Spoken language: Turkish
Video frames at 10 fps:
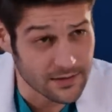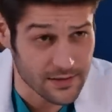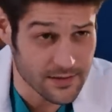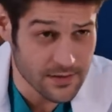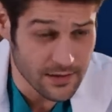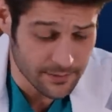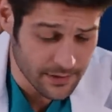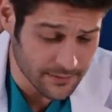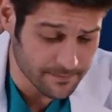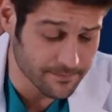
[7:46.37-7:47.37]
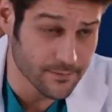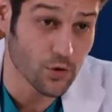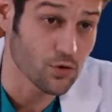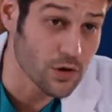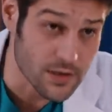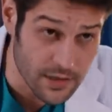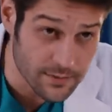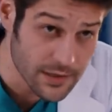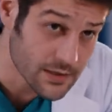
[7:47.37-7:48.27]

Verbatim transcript: tanıştık ama sonuçta hastam